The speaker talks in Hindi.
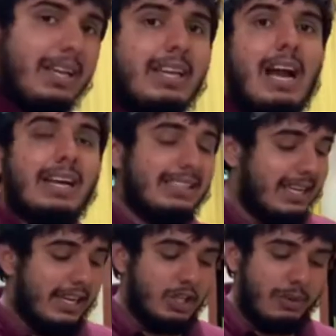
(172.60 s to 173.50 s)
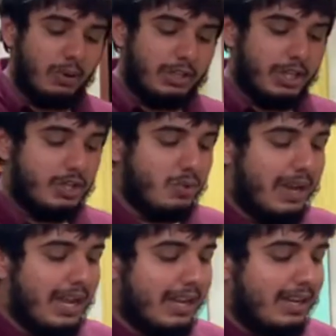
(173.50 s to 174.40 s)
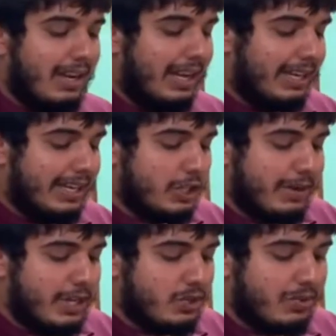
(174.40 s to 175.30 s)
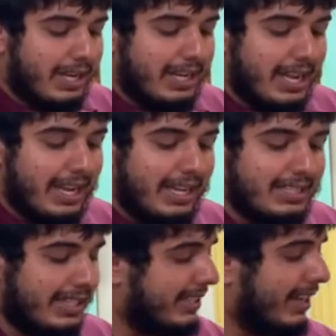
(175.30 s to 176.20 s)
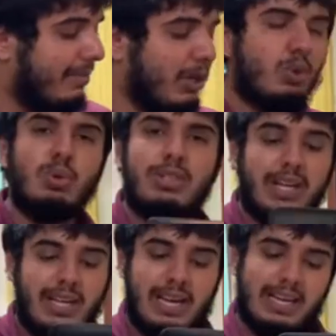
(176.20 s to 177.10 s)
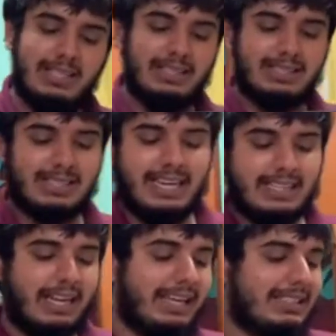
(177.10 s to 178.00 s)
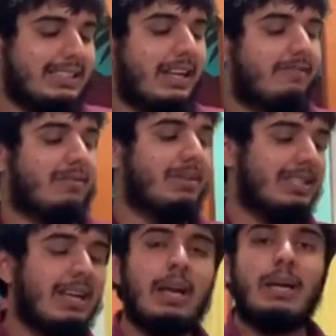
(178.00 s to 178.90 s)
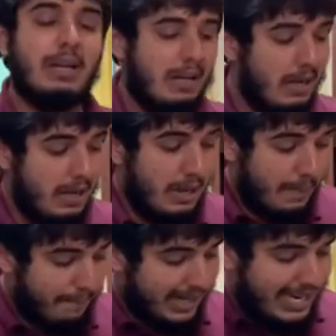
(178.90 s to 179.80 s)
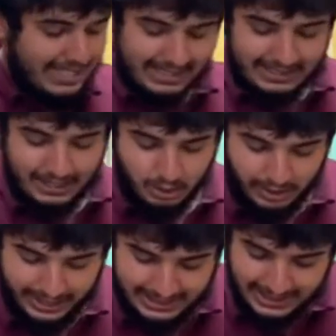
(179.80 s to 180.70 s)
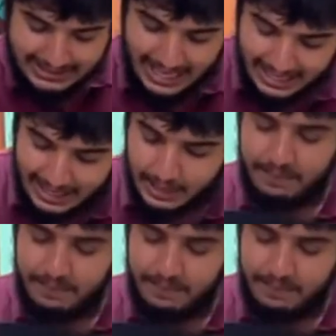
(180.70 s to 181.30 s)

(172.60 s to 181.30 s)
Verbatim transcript: भी किया कि इसकी हिंज में कुछ इश्यू है लेकिन हिंज में इश्यू नहीं है हिंज इतने भी लूज नहीं है हिंजिस सही तरीके से रिफर्बिश्ड है बट गैस इसकी जो हिंज डिजाइन है